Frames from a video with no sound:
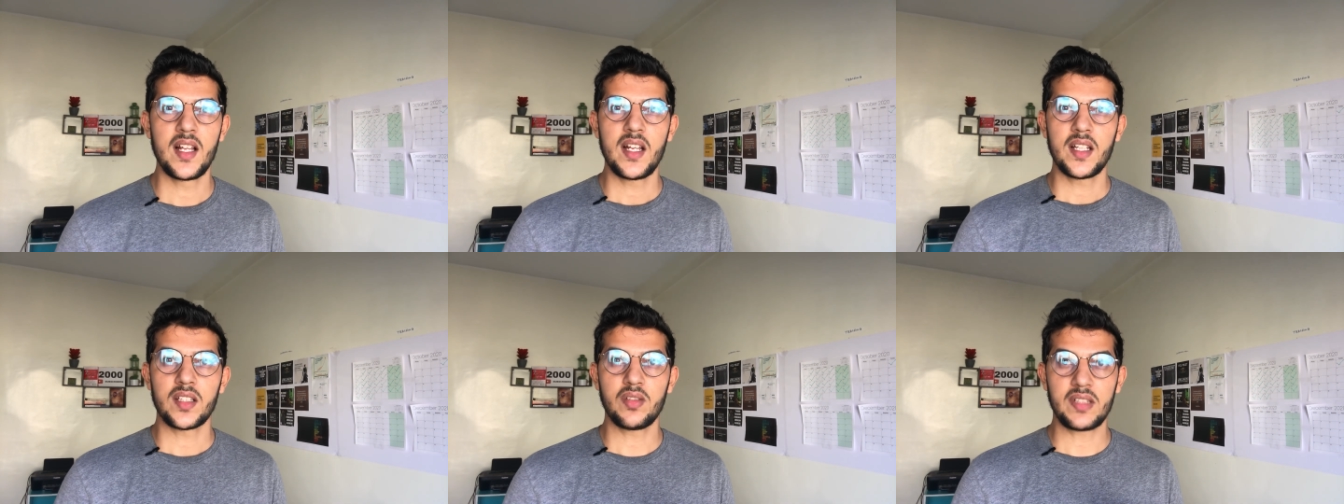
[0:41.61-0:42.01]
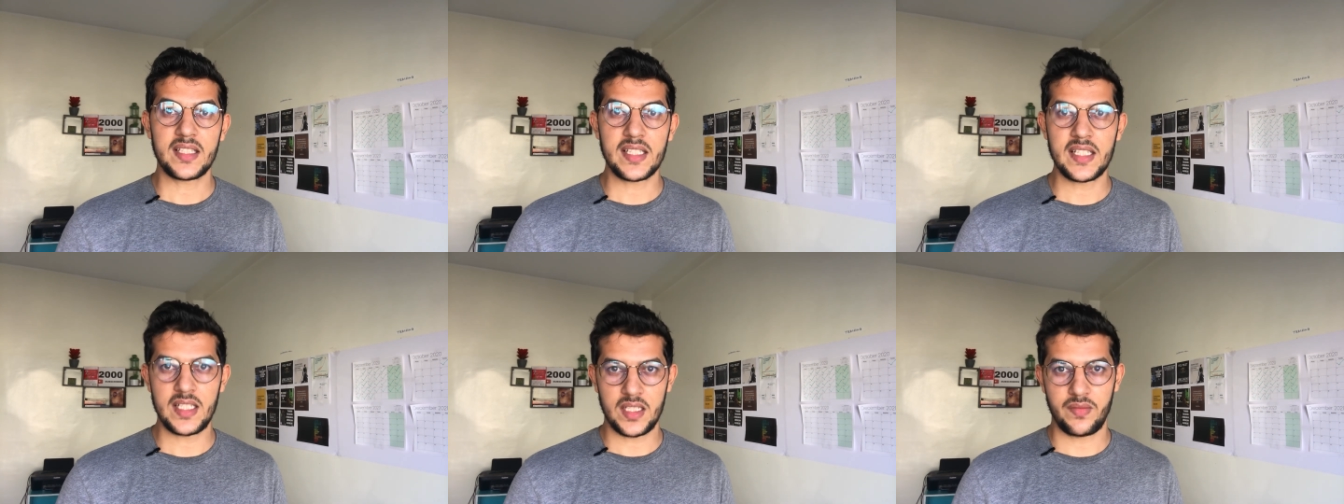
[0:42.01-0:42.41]
دونك
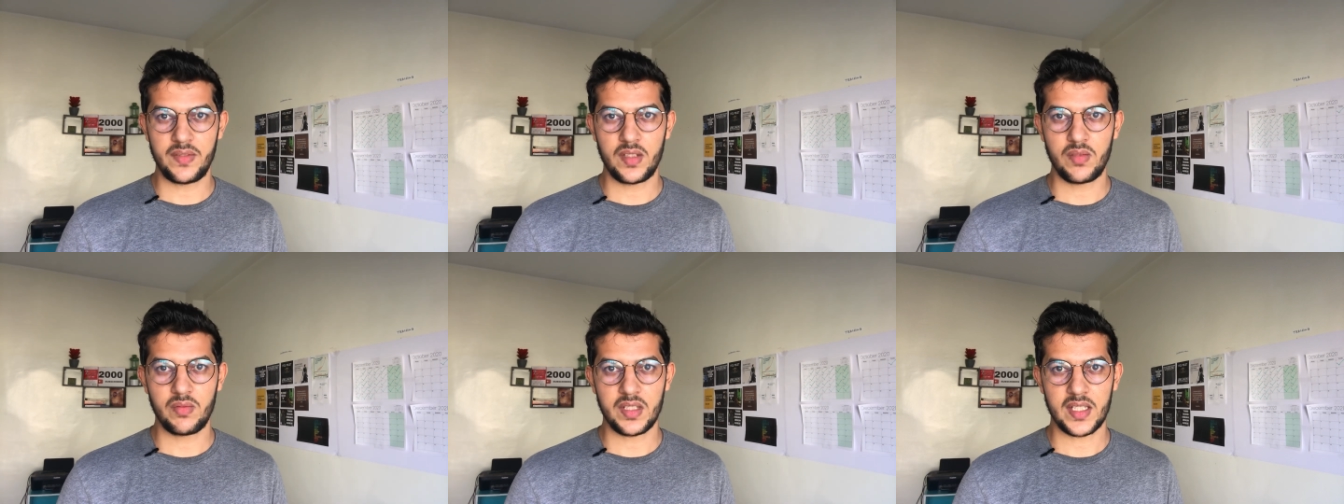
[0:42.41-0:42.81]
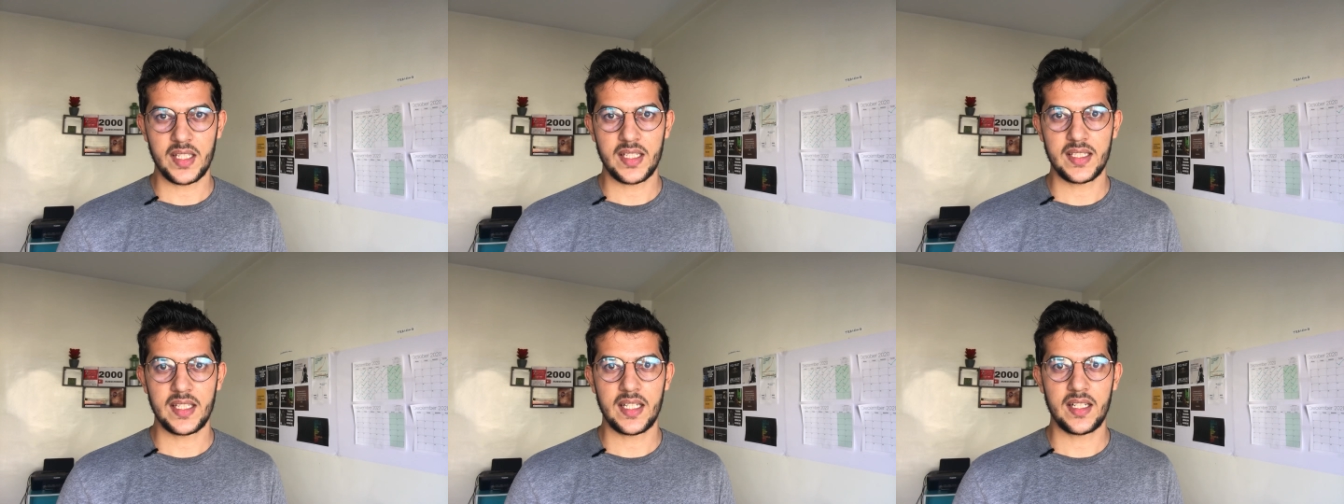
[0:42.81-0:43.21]
داكشي علاش الفيديوهات هنا
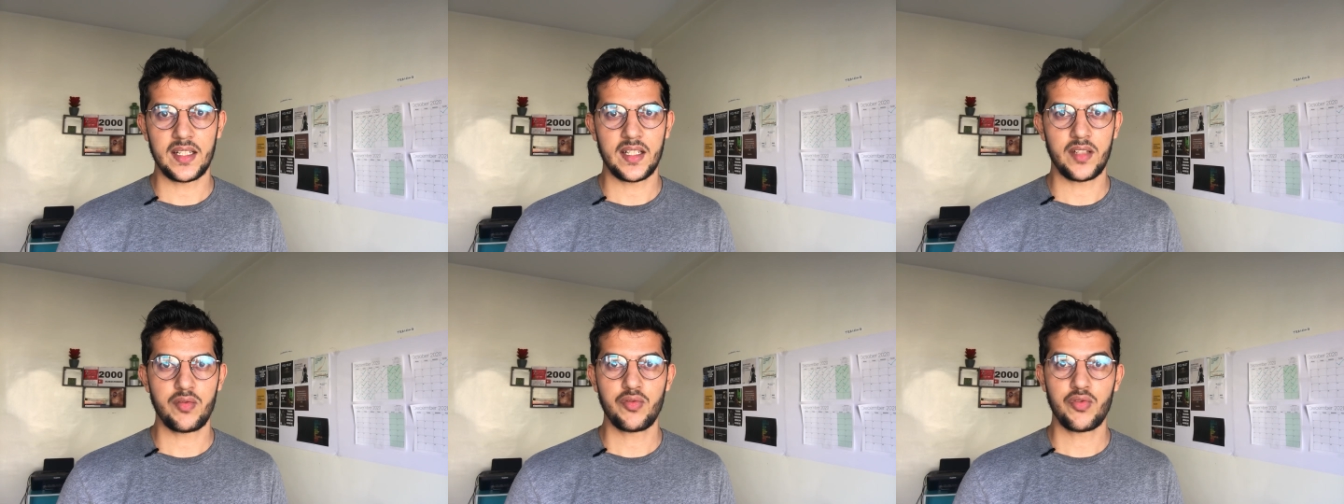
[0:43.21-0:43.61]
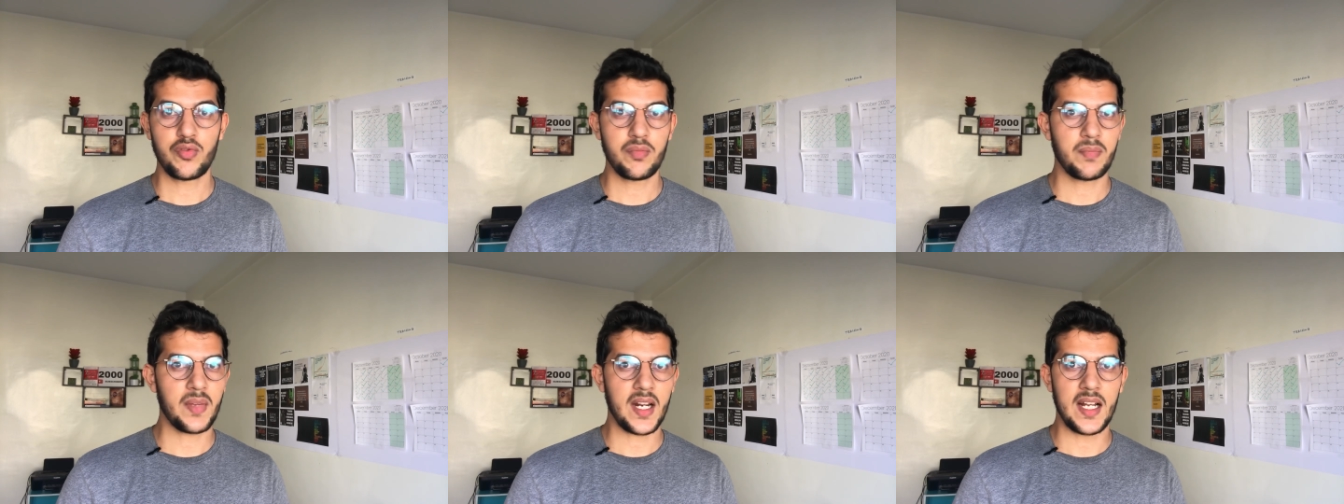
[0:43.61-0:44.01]
ديال اليوتيوب
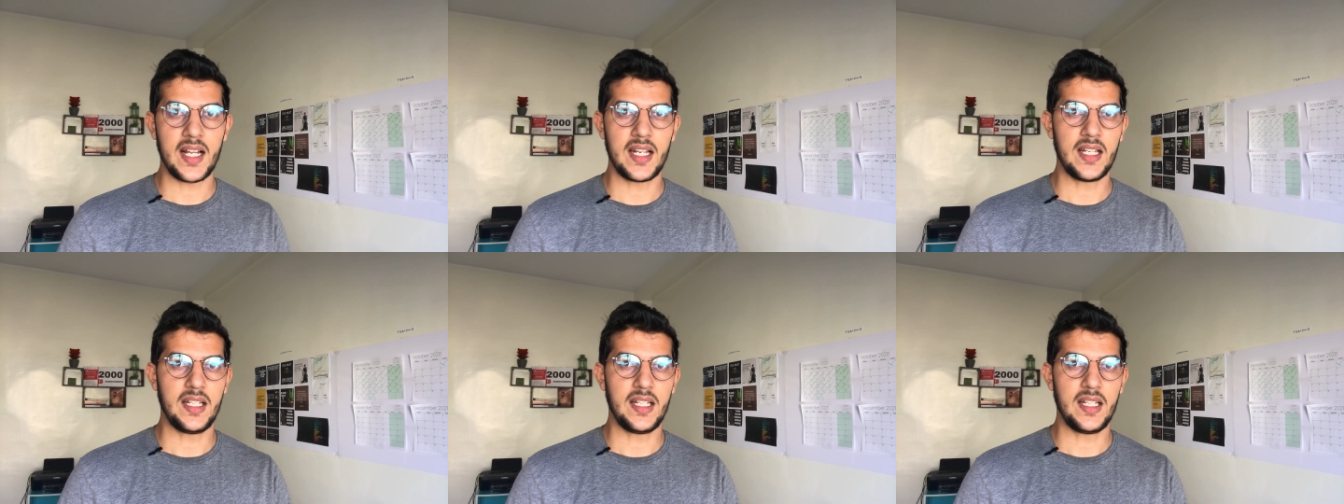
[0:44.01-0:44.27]
راه